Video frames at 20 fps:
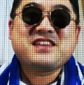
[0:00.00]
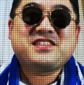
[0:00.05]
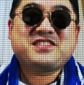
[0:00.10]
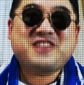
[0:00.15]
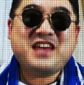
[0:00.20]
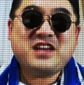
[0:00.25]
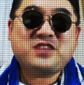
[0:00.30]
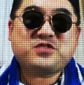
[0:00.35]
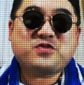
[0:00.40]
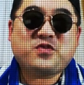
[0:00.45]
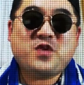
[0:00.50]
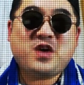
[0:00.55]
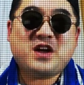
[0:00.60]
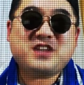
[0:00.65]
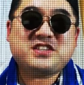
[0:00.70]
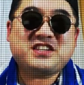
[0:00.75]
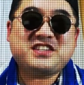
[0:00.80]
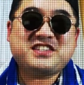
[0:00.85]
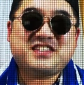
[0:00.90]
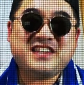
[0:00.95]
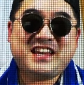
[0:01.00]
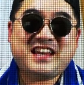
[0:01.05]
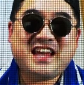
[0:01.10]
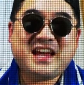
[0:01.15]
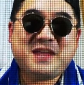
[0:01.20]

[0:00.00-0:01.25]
Thanks for watching Ted